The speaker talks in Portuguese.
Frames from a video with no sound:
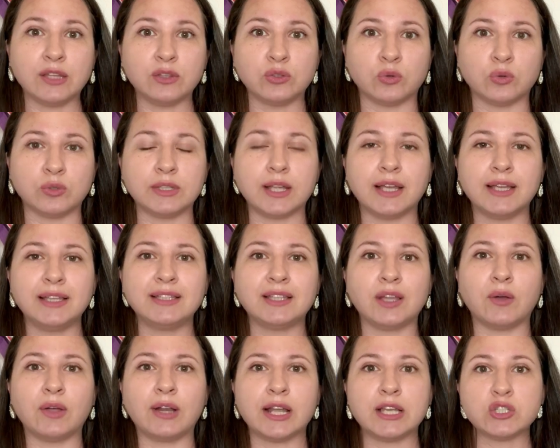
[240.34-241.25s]
a toda,
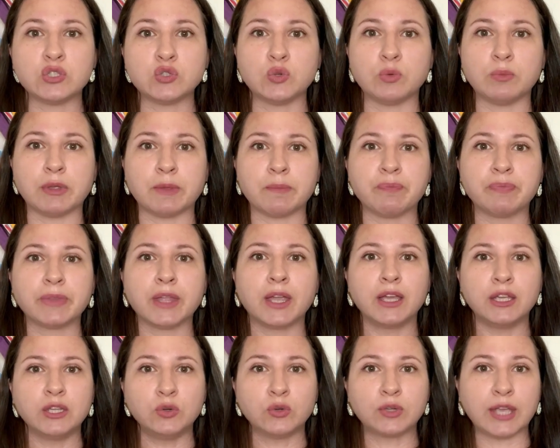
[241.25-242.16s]
então ela assume.
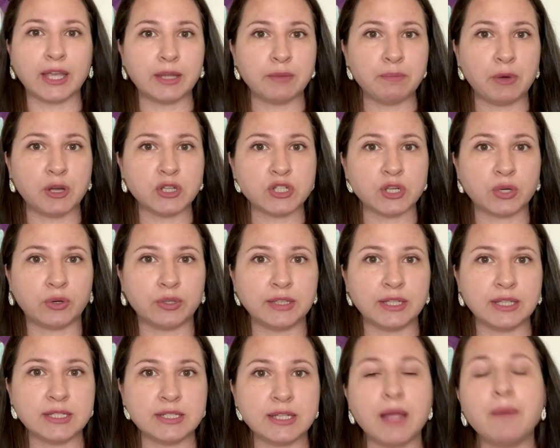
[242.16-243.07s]
E o que, que pode
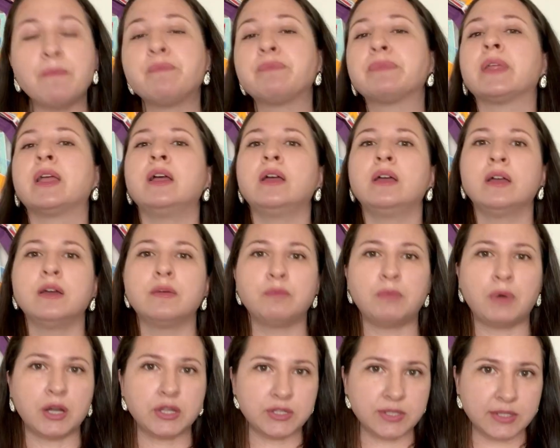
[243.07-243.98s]
acontecer?
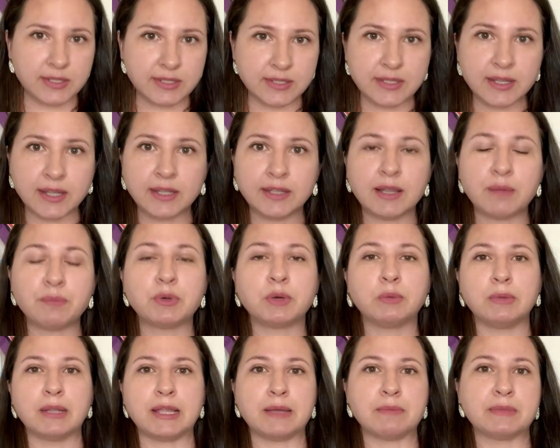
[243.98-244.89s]
Pode sim dar
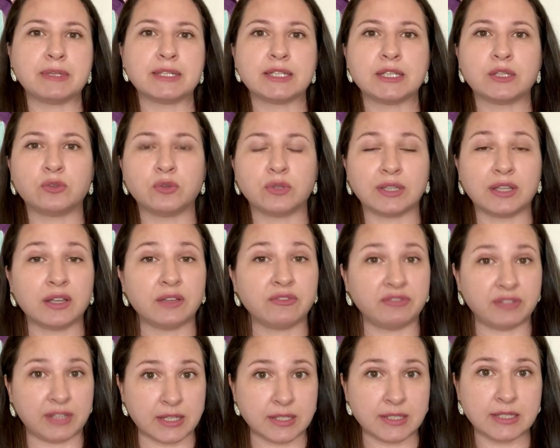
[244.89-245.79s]
problemas em toda a
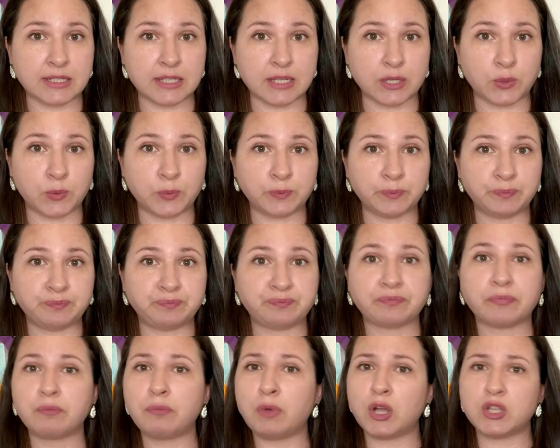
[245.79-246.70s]
fiação,
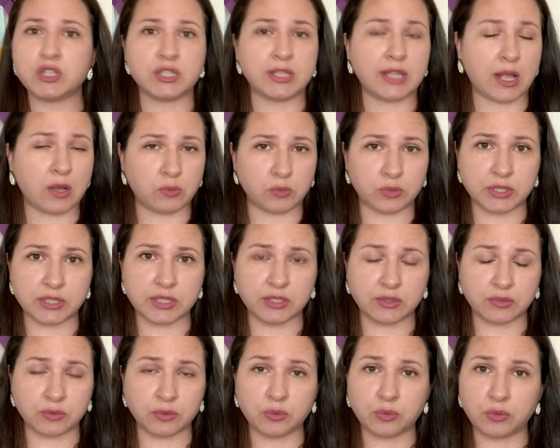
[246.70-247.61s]
pode dar
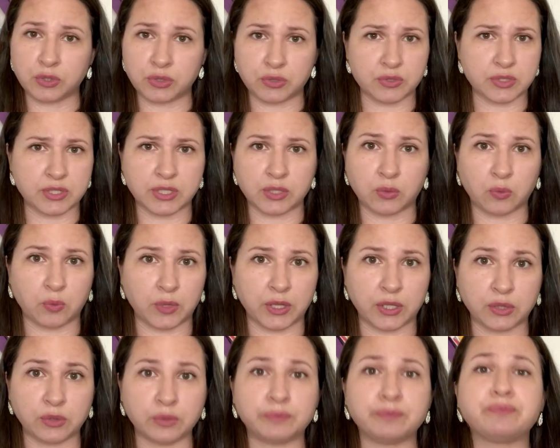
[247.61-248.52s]

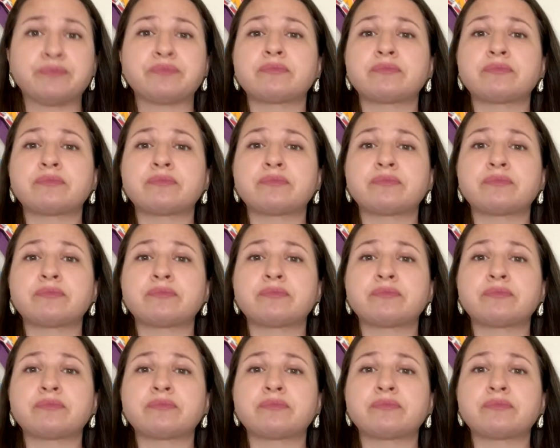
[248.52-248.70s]
curto-circuito,